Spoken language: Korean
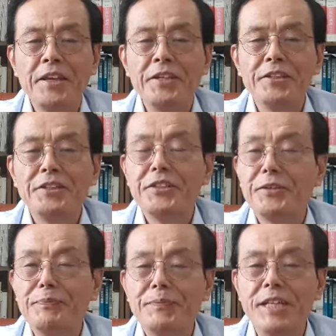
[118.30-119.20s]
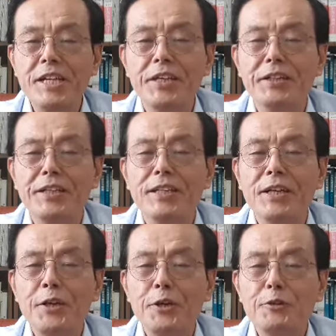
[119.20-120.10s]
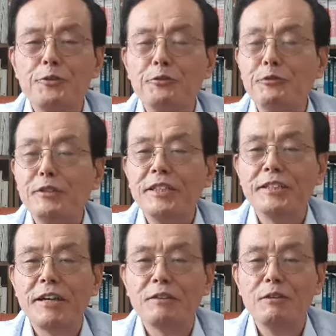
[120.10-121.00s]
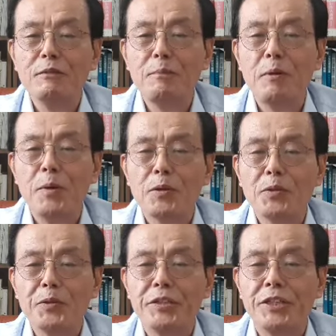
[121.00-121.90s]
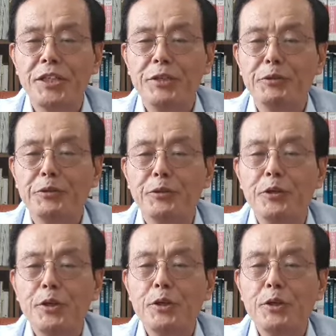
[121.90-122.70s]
2017년 중국이 사도 보복 조치 이후